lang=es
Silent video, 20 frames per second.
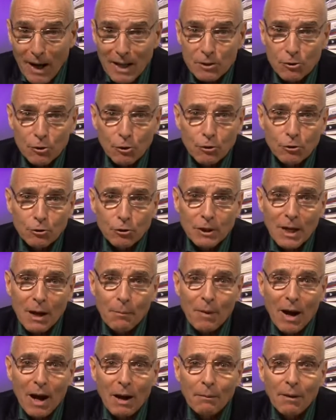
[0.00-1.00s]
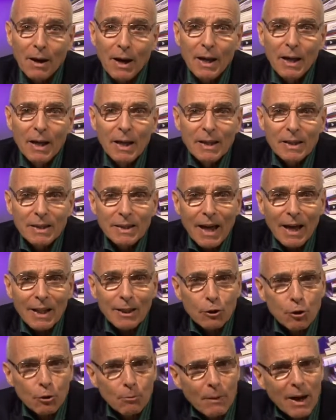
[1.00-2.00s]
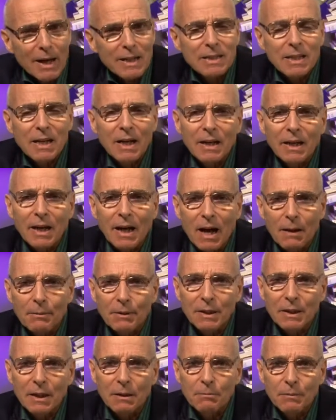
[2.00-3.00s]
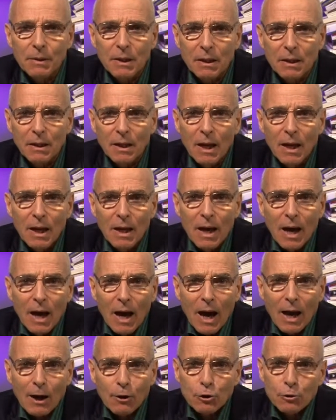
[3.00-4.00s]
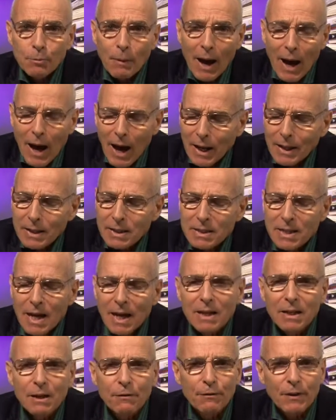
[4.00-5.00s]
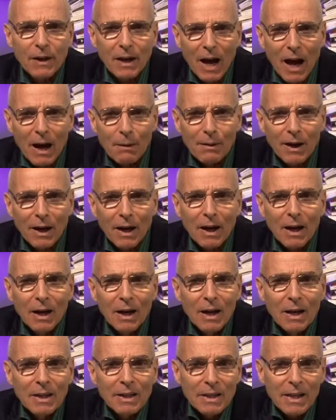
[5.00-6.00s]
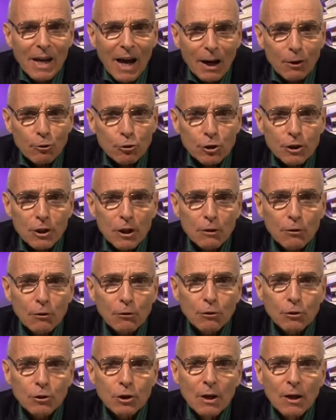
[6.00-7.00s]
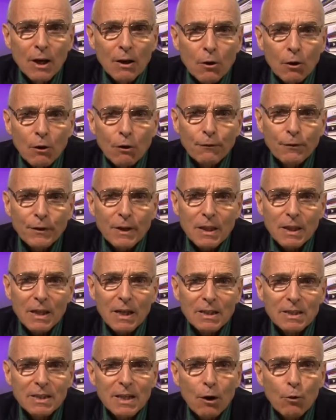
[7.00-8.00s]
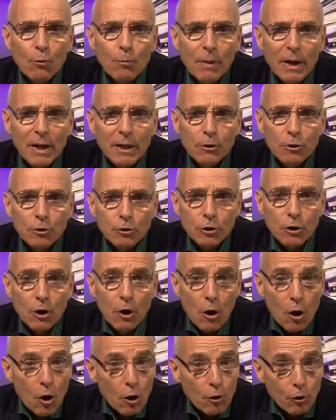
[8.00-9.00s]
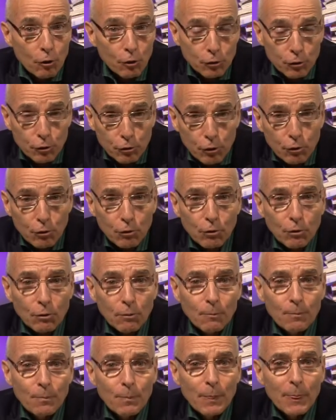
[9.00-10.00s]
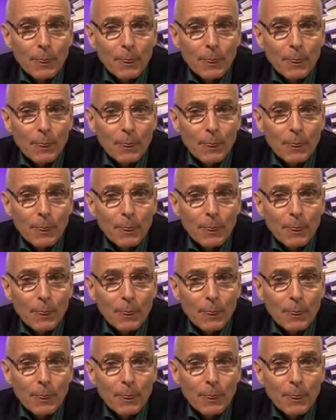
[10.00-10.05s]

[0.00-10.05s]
más yo los llamaba, tanto más se alejaban de mí. A los Baales sacrificaban y a los ídolos ofrecían saumerios. Con todo,